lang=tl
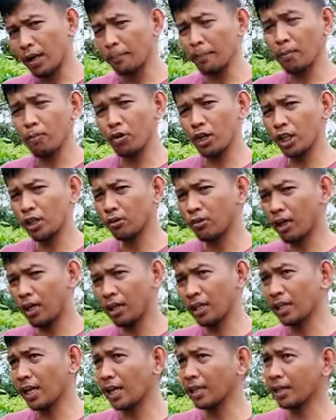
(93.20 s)
ang paborito ra
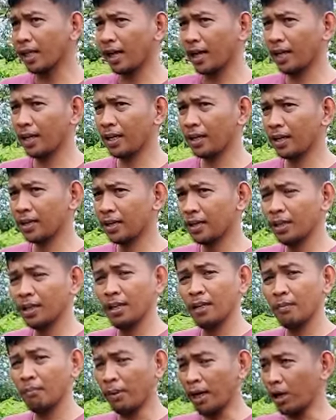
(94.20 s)
ni tatay
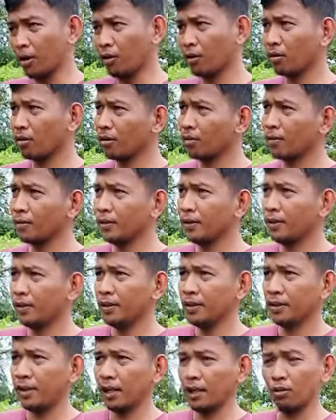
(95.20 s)
manok
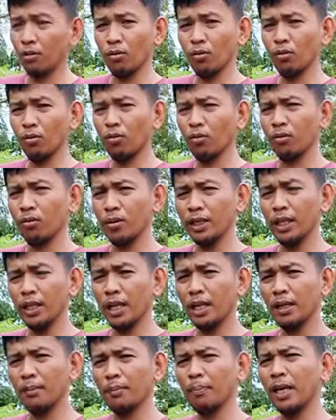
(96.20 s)
katong
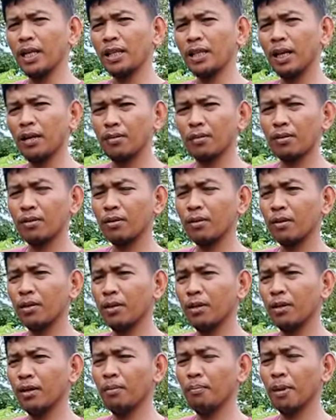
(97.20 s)
yang gipalitan og
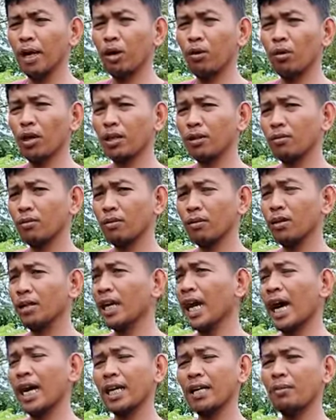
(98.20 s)
manok atong
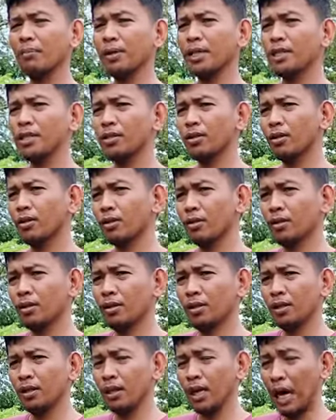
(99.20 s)
niaging video
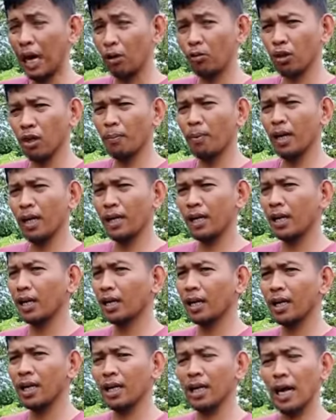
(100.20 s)
akong gibalikan
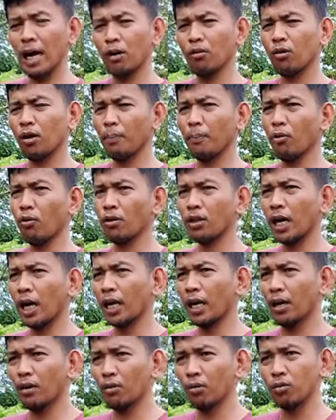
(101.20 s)
ganina akong
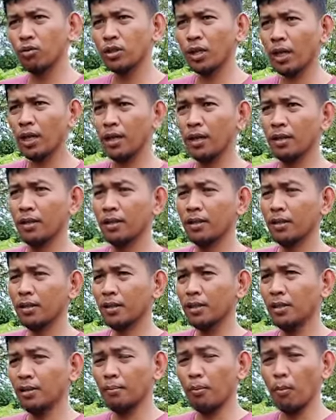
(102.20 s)
gipungutana kung say
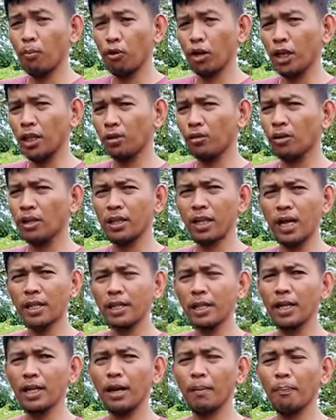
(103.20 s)
paborito ni
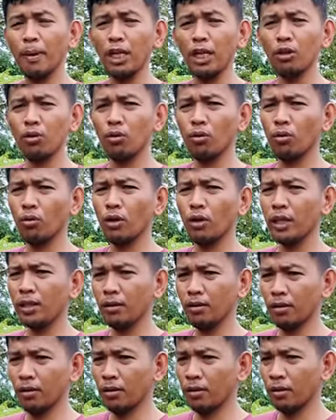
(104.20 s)
tatay nga palitunon
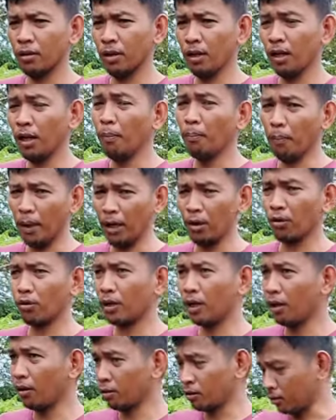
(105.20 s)
dito manok
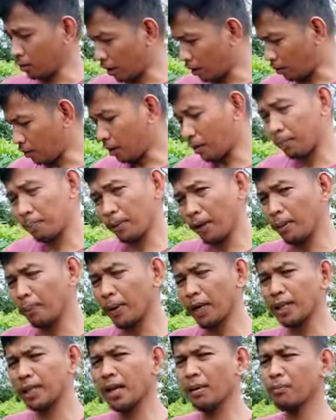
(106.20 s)
daw so karon
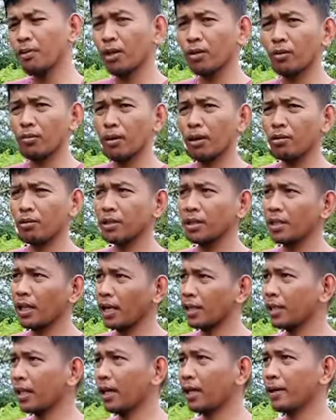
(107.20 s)
nagpalitan pa na manok si
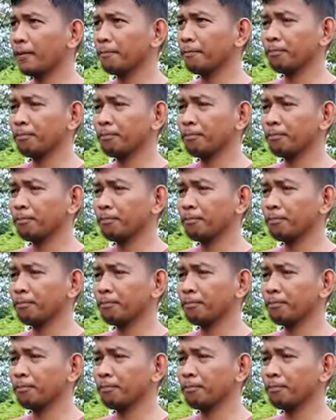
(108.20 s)
tatay